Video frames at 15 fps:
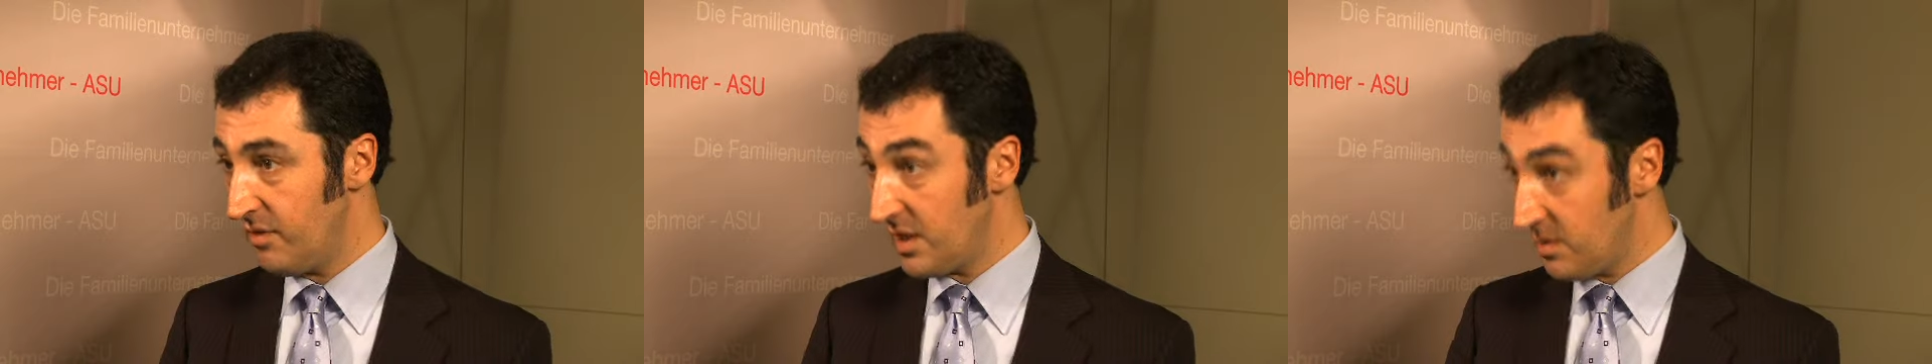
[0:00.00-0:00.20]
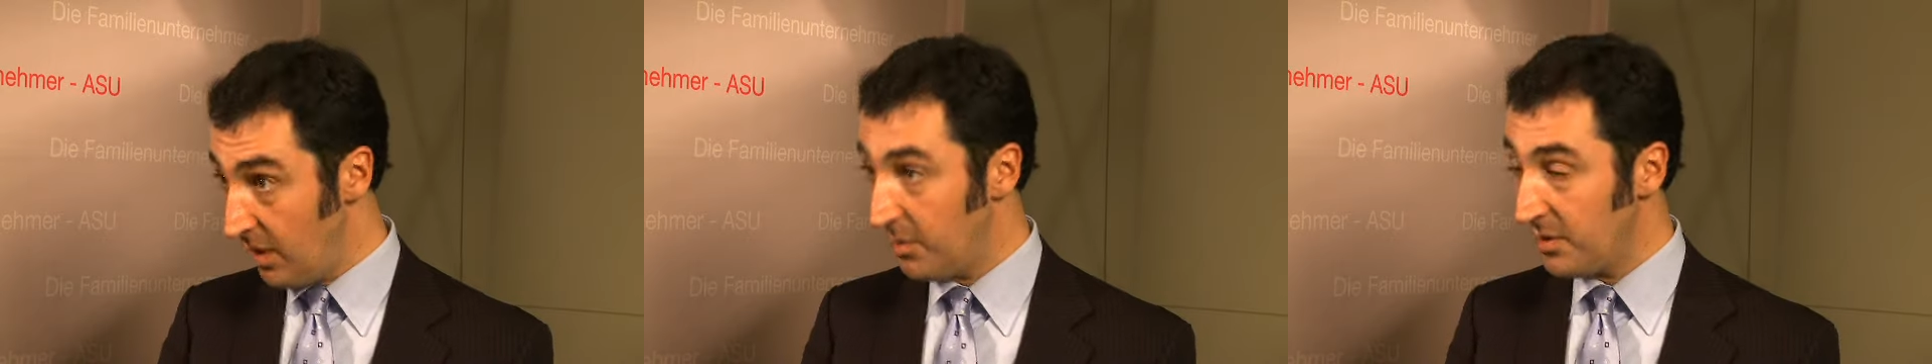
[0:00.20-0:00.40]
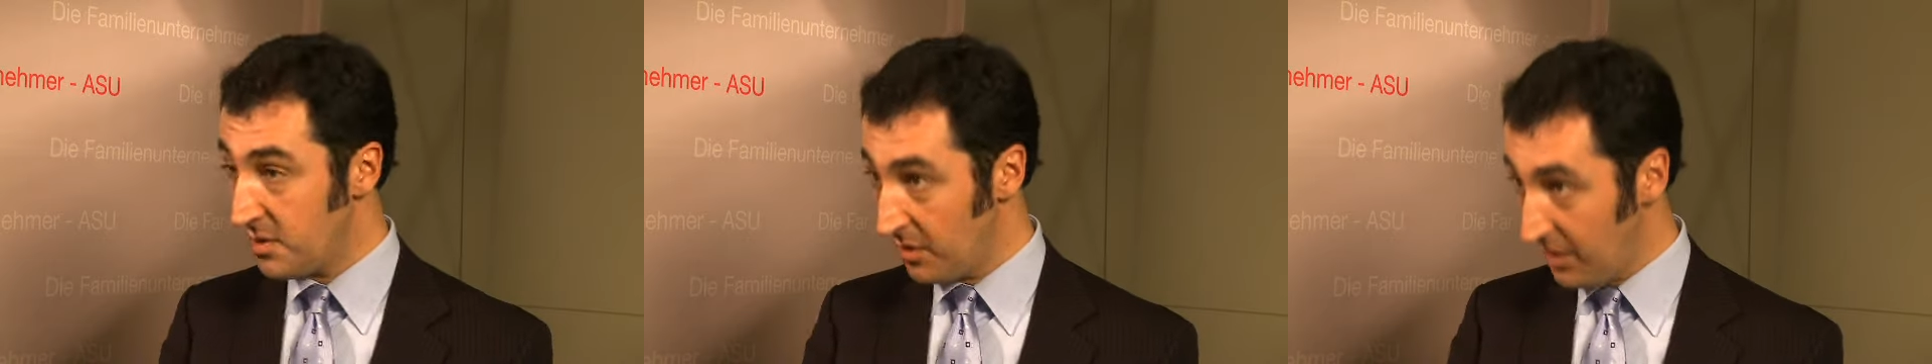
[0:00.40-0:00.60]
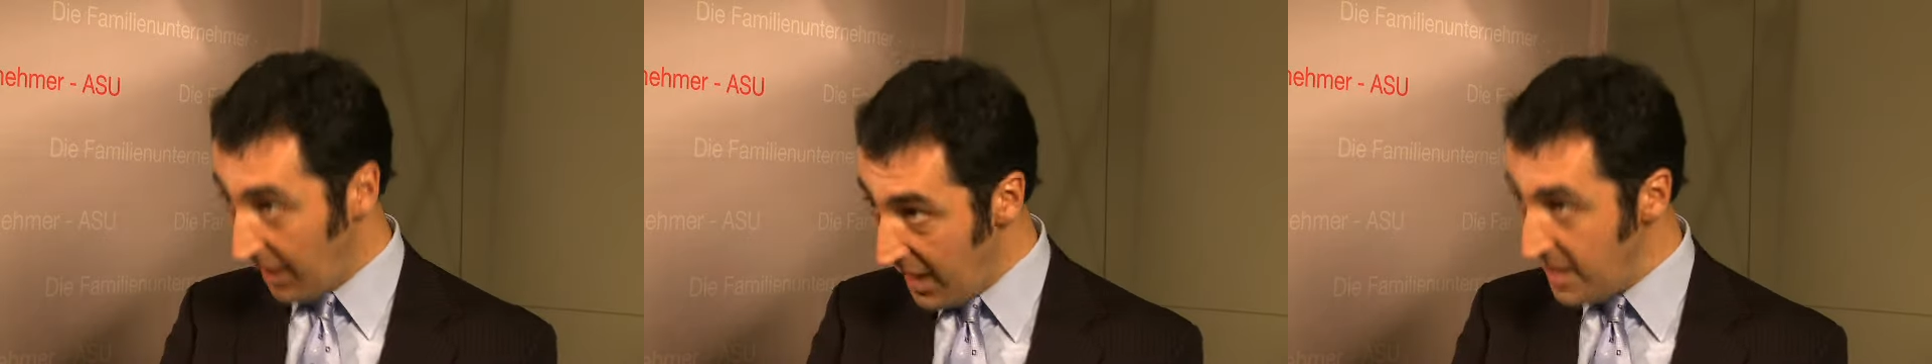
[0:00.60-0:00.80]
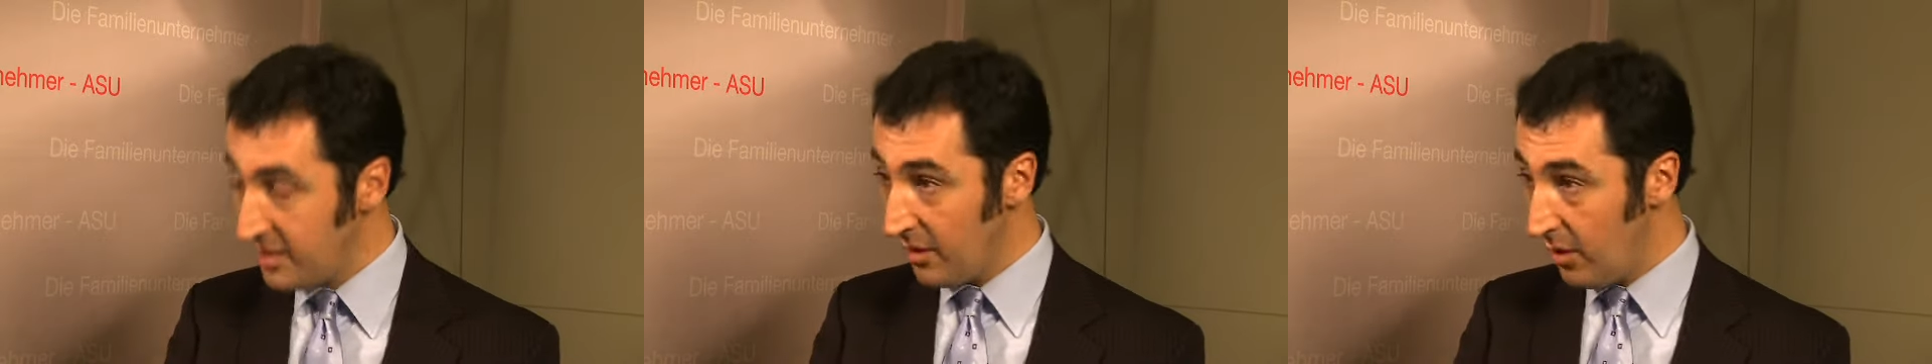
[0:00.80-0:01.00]
Was man aber
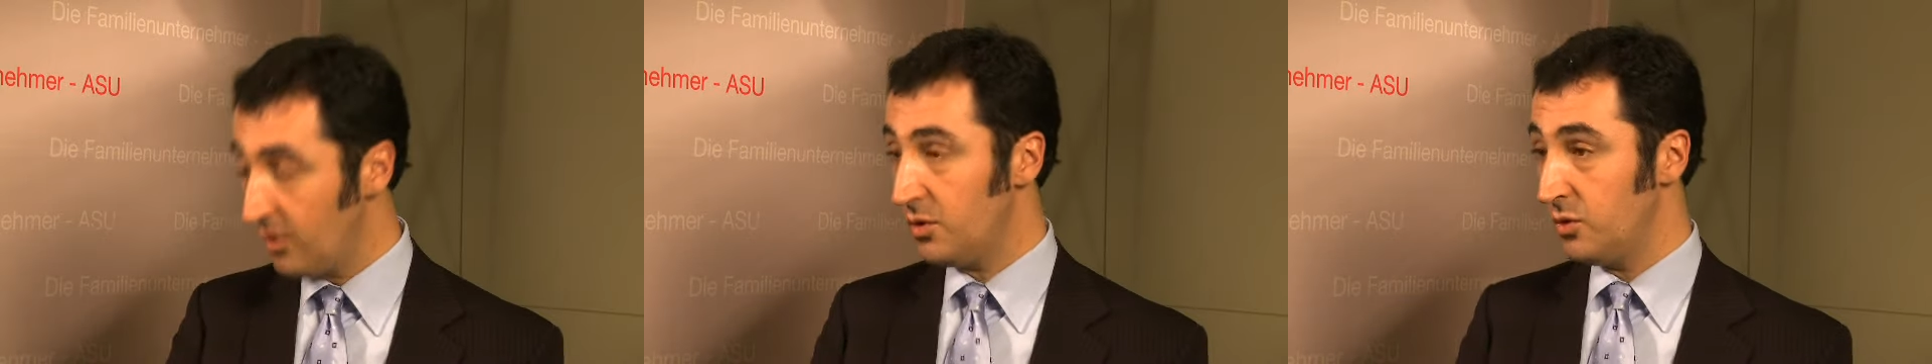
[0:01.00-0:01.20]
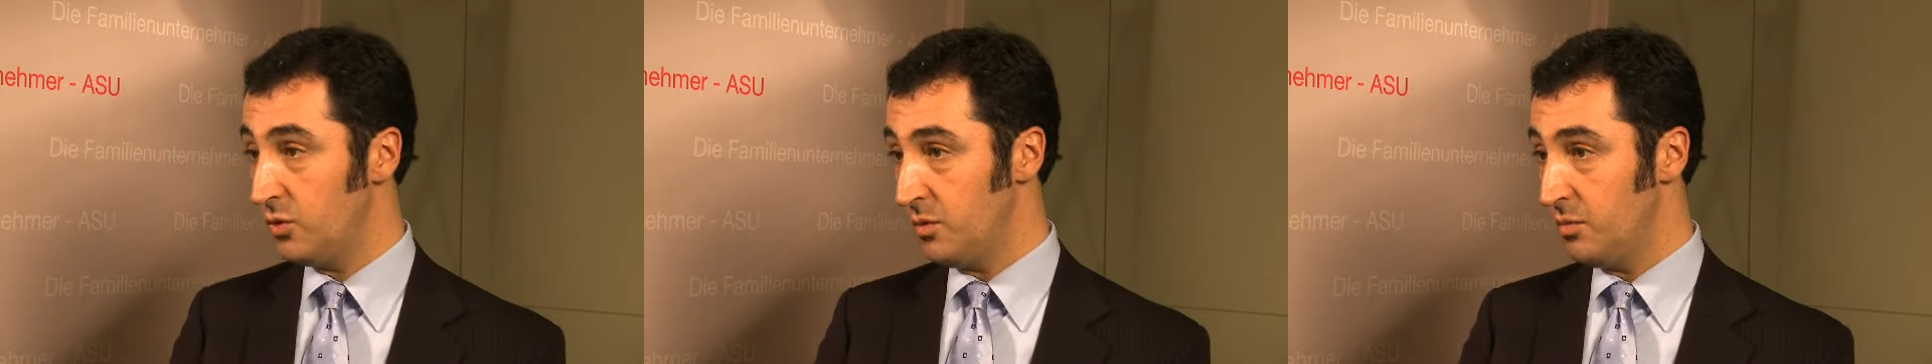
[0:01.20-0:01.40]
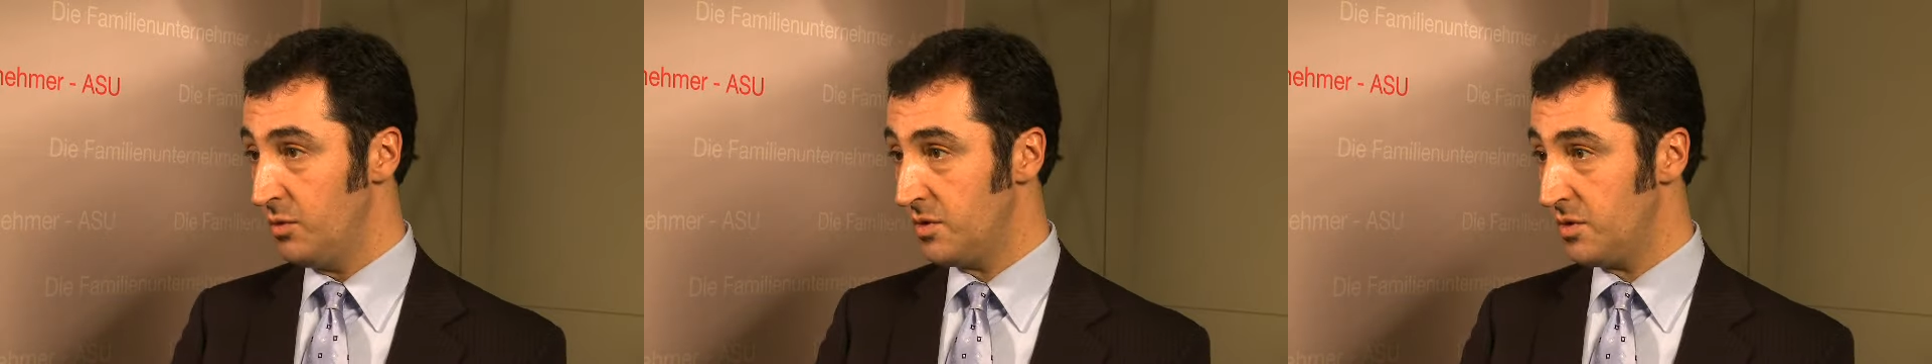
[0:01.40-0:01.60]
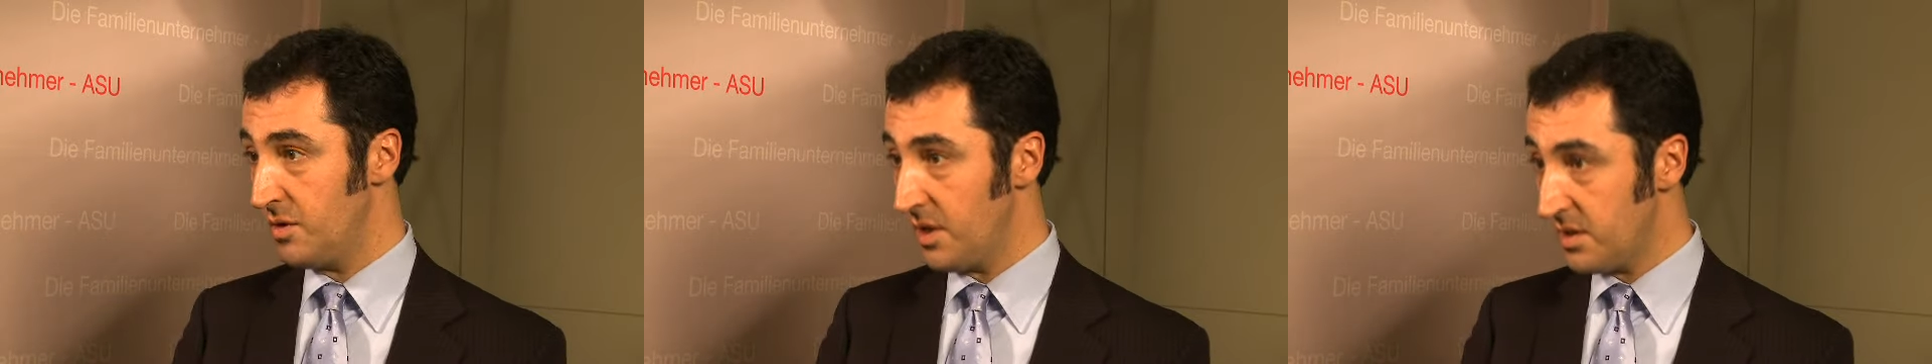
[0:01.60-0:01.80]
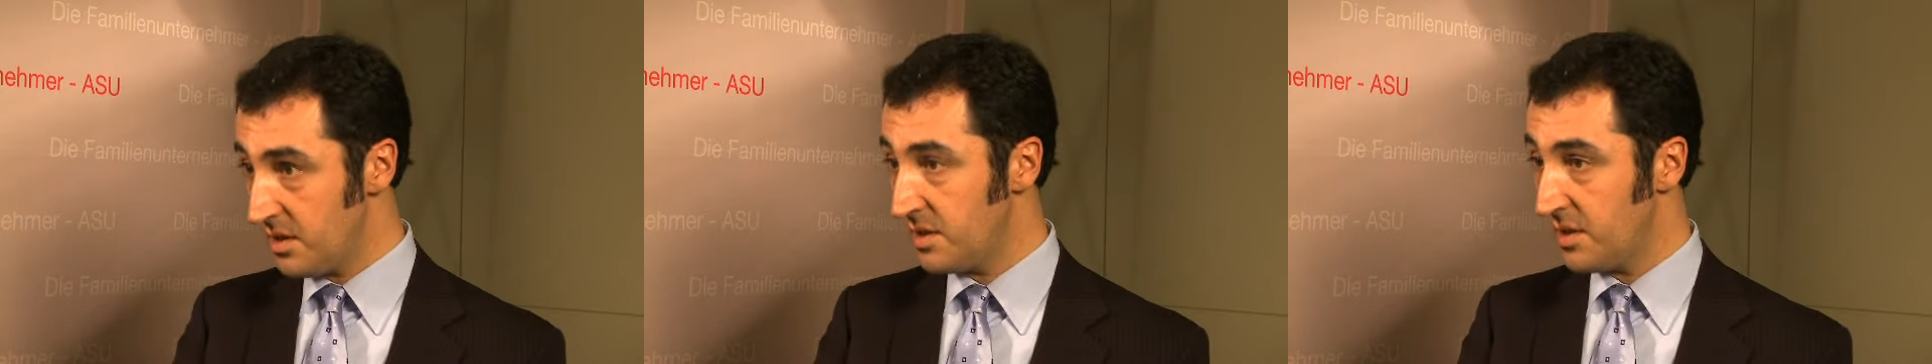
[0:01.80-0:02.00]
zugleich auch tun muss, und
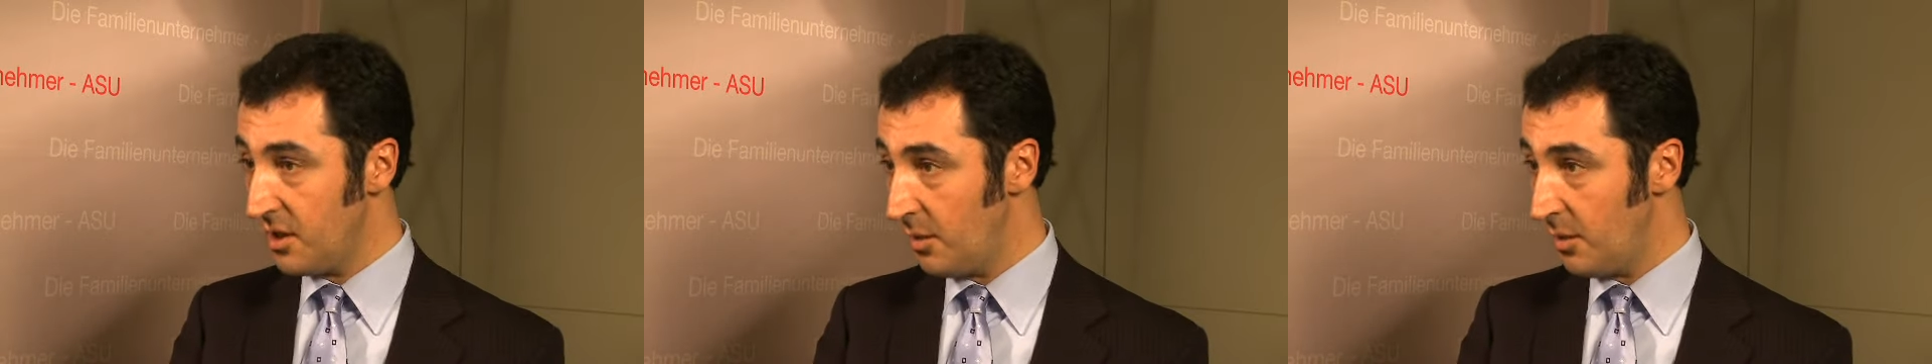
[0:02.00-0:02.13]
das ist,